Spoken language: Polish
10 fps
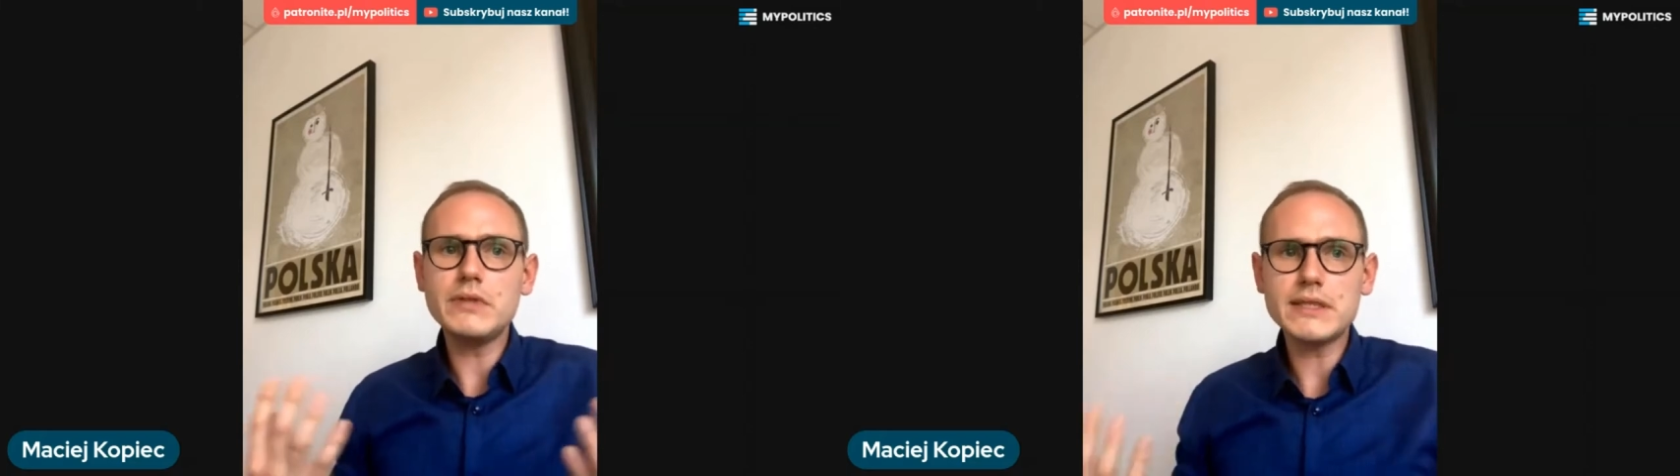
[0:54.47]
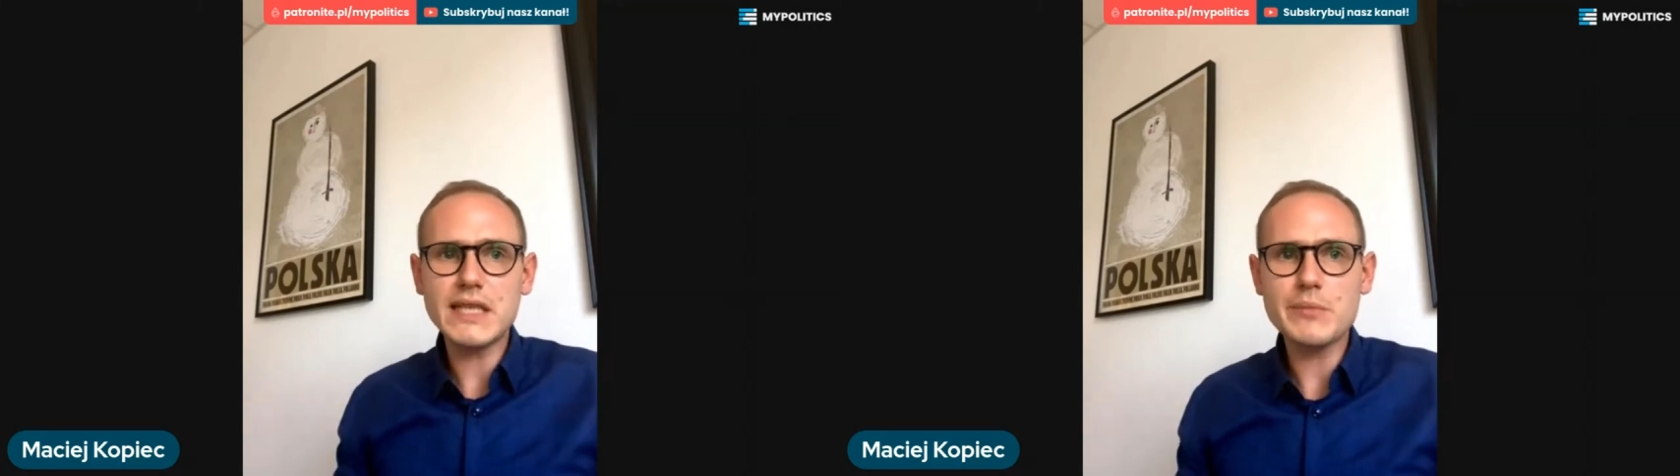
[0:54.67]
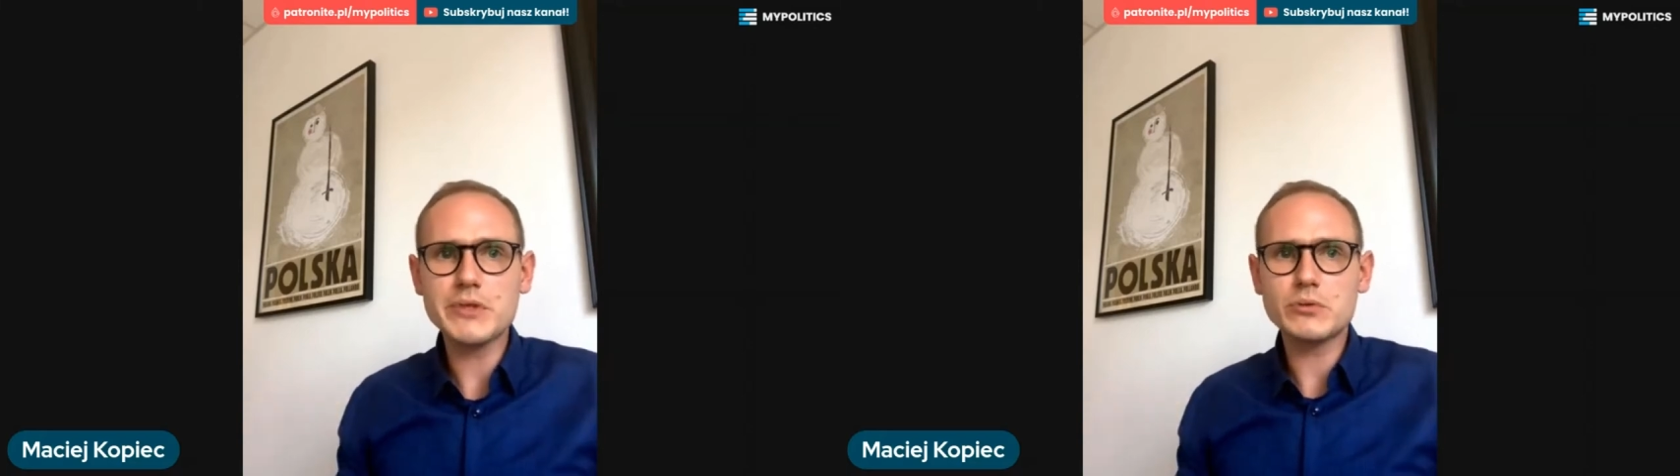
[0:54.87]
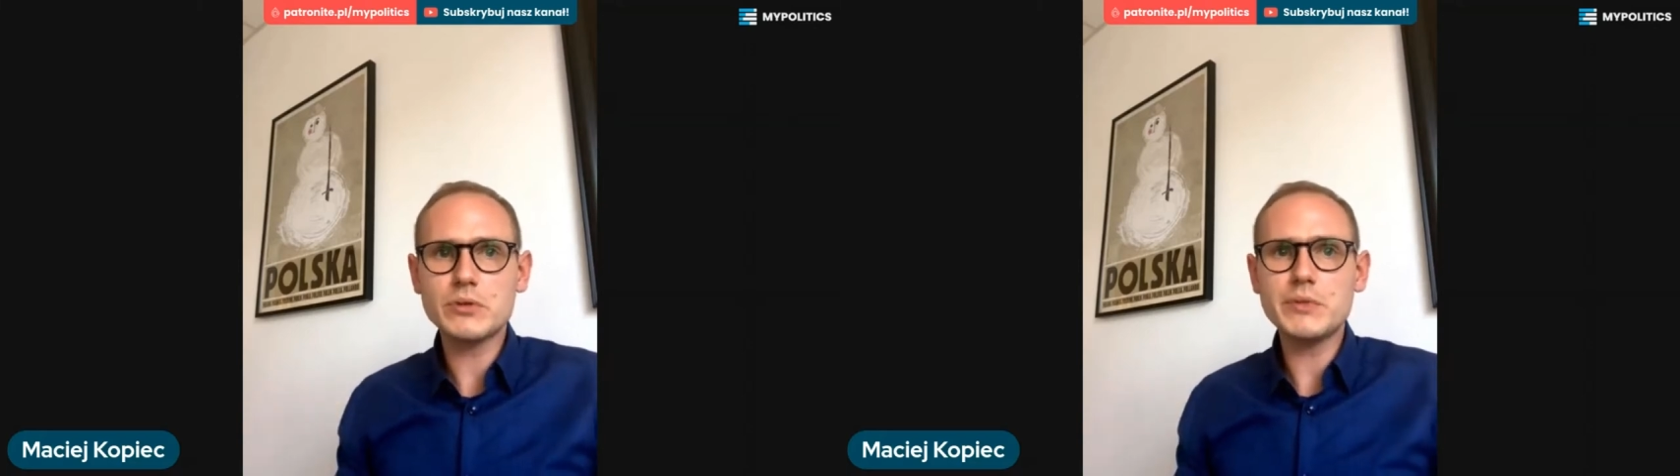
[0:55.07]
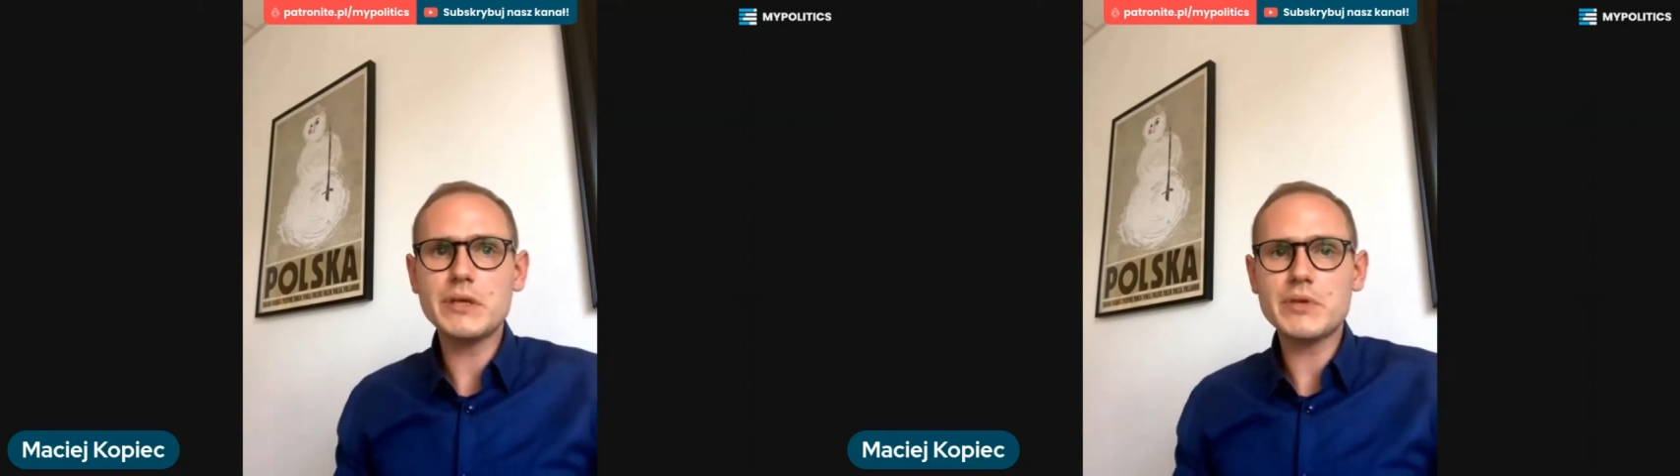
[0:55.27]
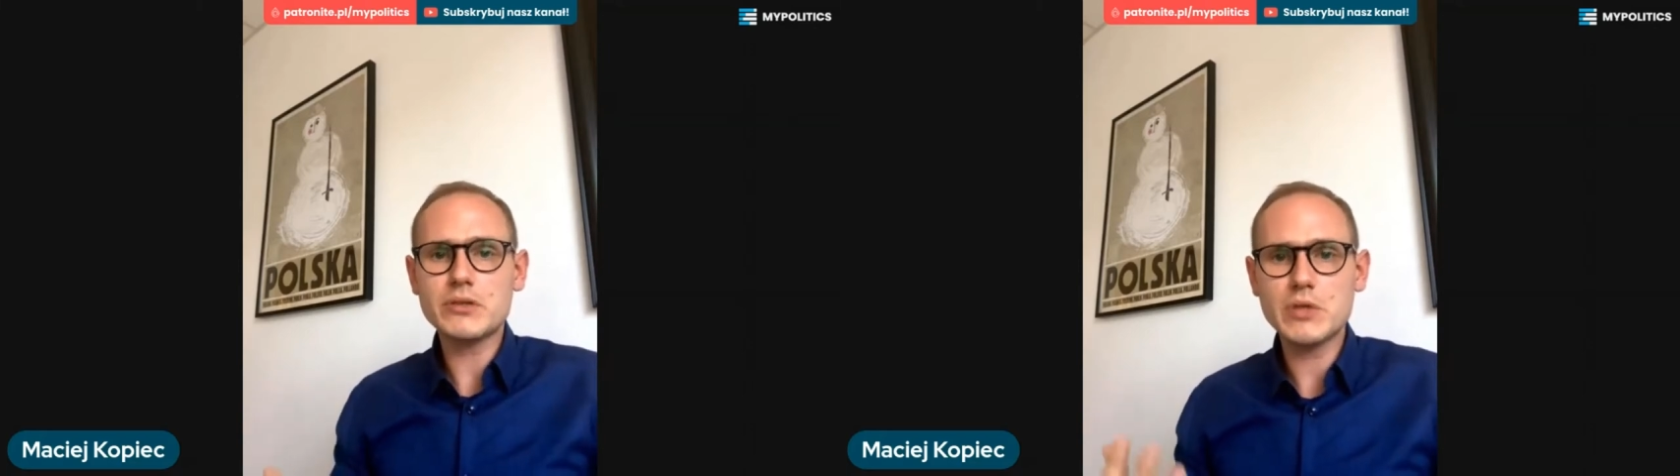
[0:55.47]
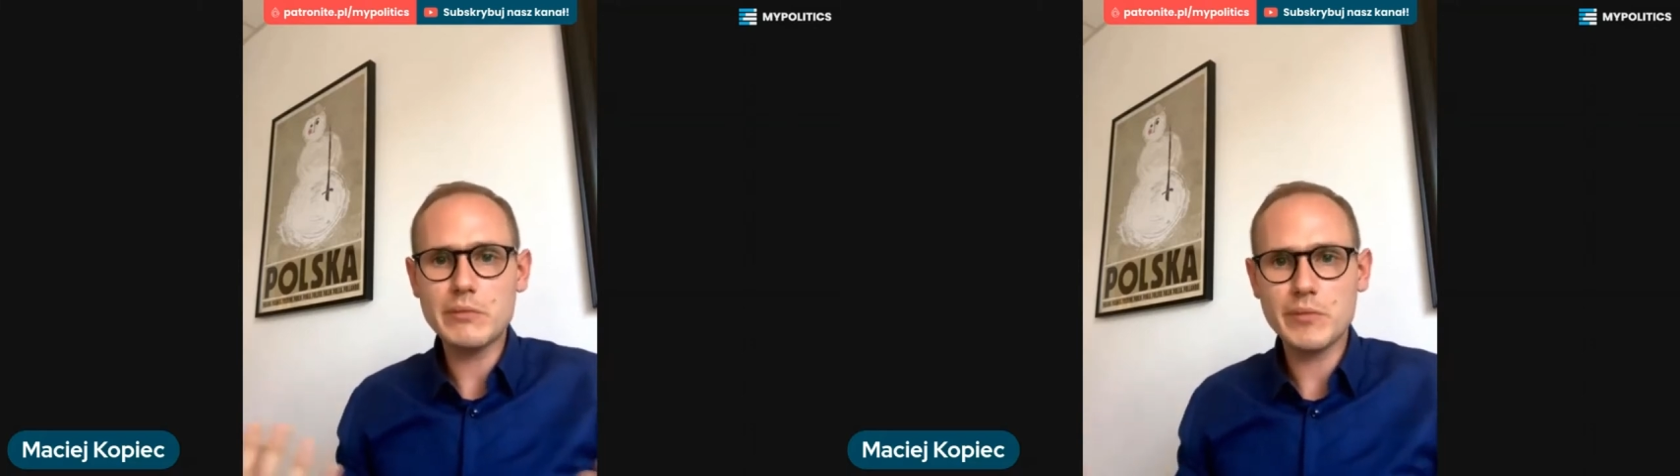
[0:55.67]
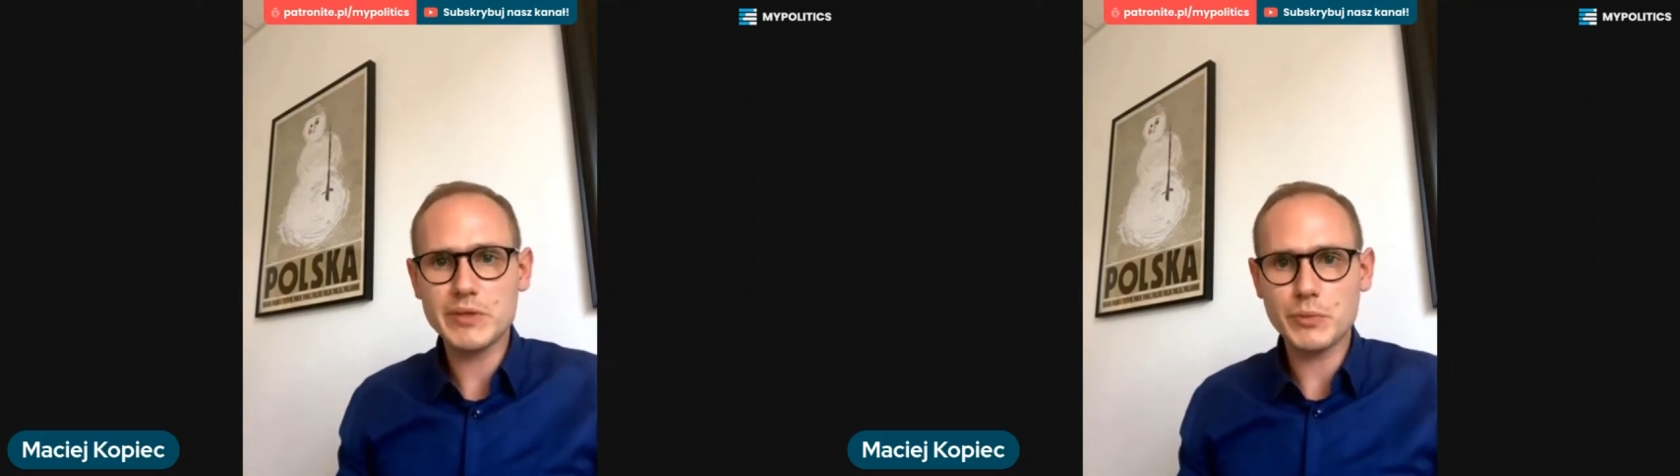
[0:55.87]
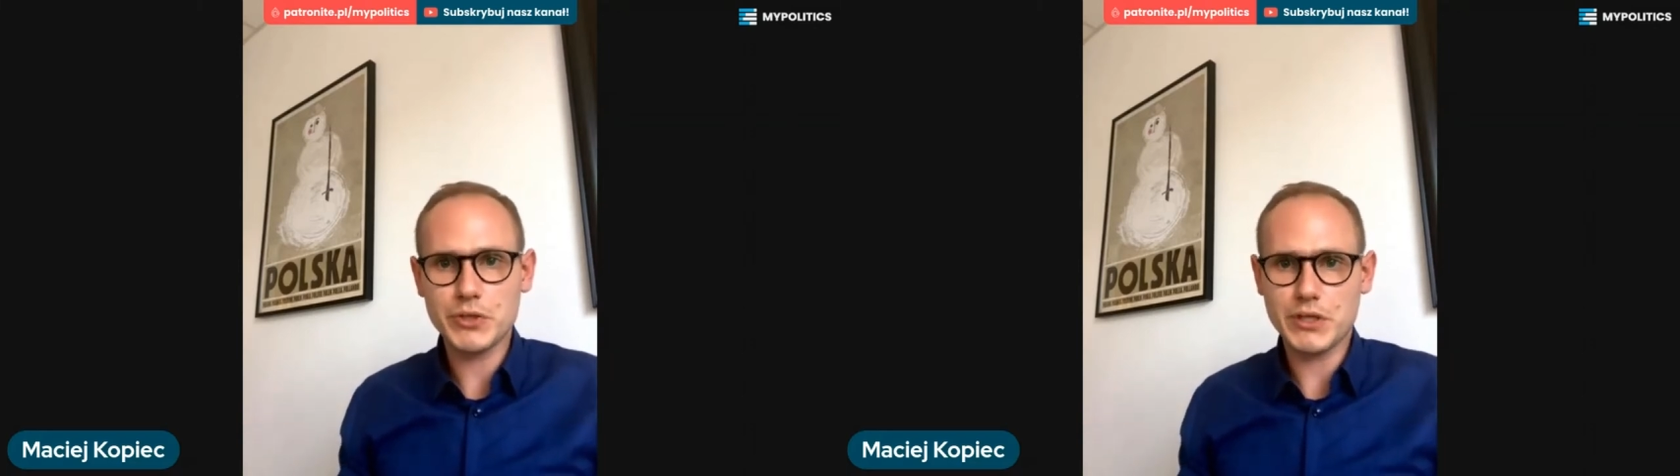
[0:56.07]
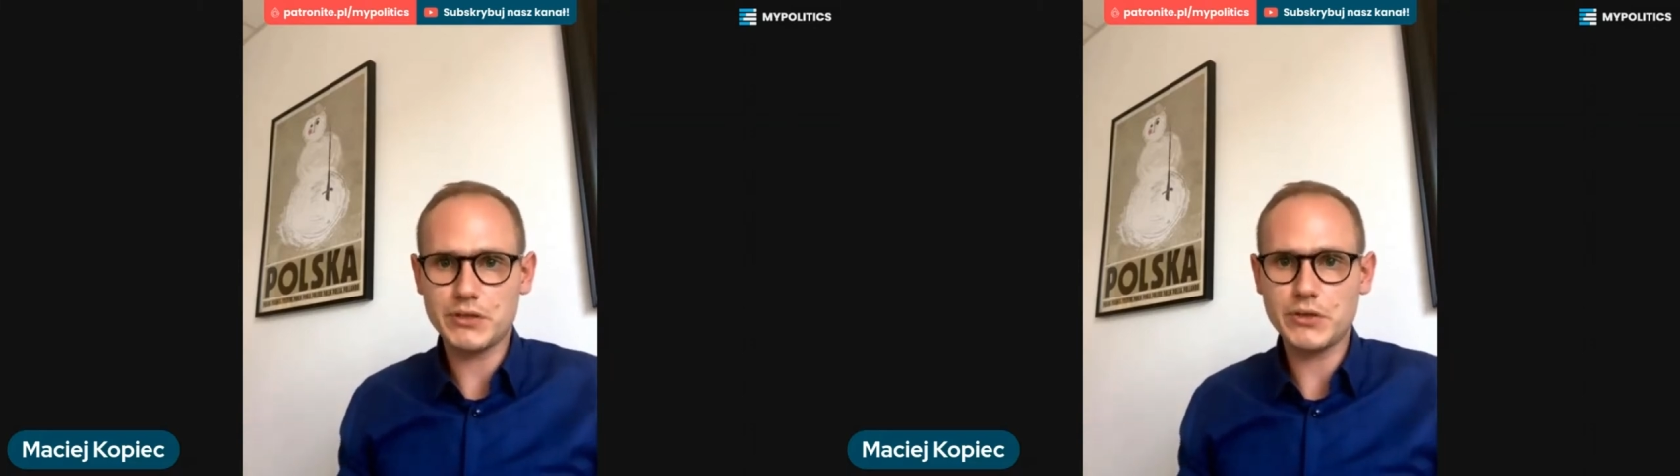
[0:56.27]
nie znamy, z którymi nie pracujemy
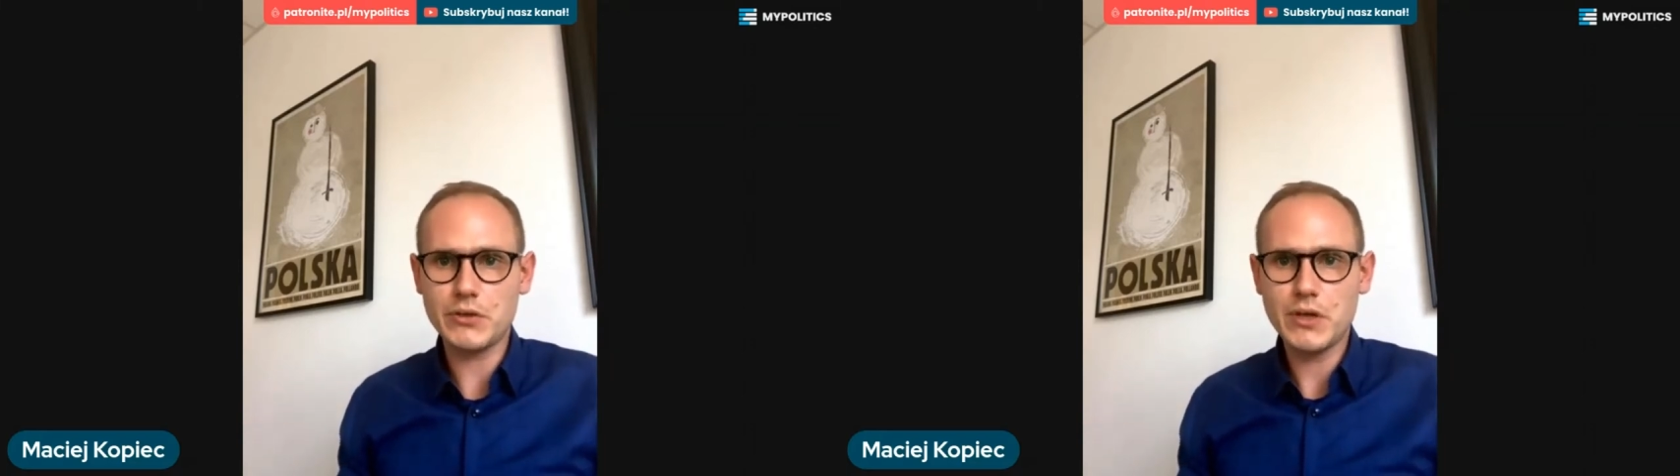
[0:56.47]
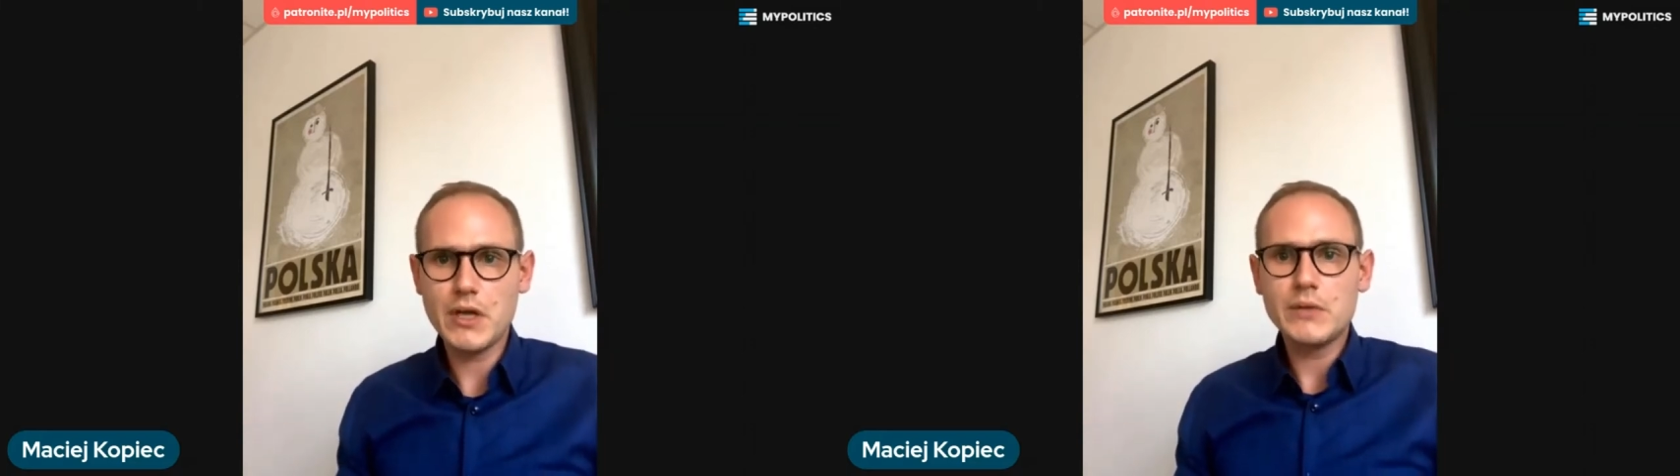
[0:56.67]
bezpośrednio.